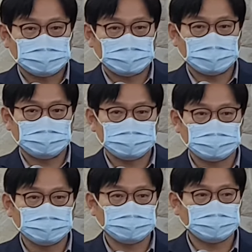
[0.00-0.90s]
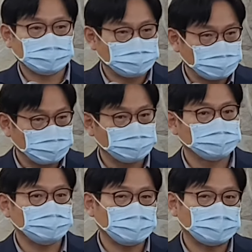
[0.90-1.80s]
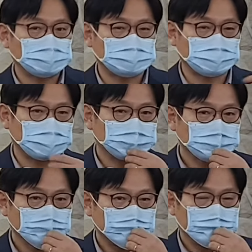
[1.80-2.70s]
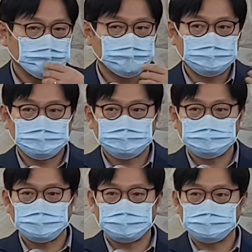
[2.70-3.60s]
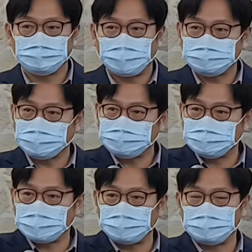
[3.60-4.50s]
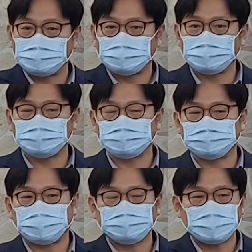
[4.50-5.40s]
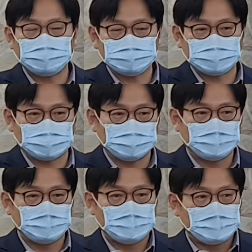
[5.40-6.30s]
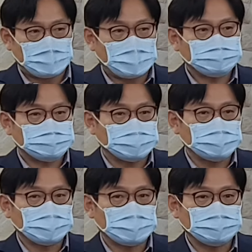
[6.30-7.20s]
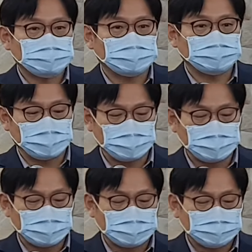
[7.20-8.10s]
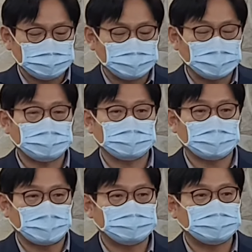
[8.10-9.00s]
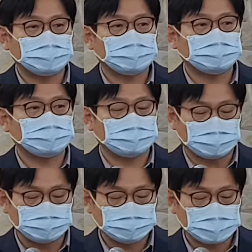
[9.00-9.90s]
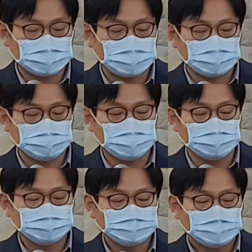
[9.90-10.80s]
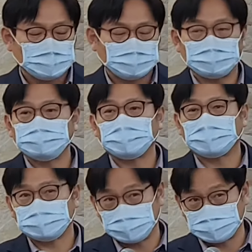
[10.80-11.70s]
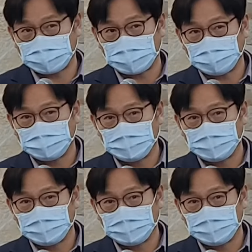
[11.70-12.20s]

제가 뭐 성경 공부할 때 문의 얘기했지만 우리로 치면은 뭐 황산벌 혹은 백마고지 아주 전쟁하기 좋은 이 무기또 아마겟돈 골짜기에서 요시아가 전사해요.